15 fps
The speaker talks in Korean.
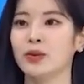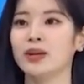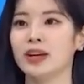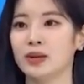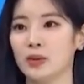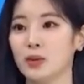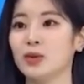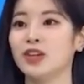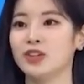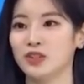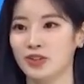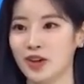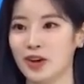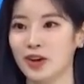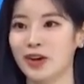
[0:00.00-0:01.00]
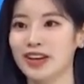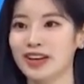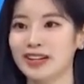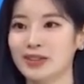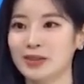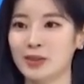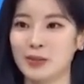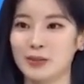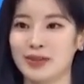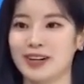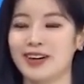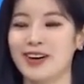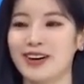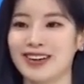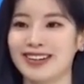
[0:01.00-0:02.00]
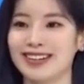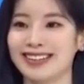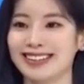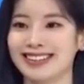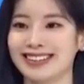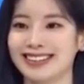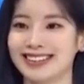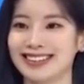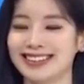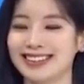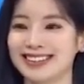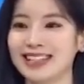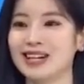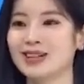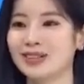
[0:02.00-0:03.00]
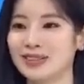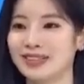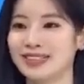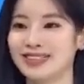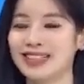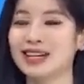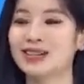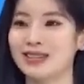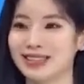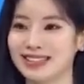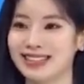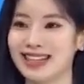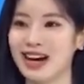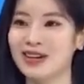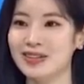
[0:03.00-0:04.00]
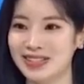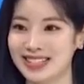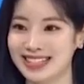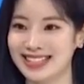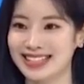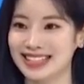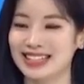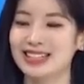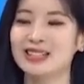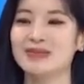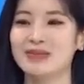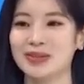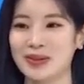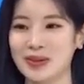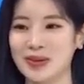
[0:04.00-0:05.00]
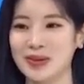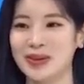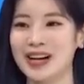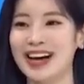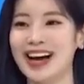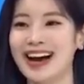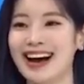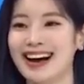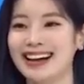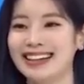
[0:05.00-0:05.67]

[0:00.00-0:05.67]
표현한 곡이고요 트로피컬 사우, 사우, 하우스 네. 리듬으로 네.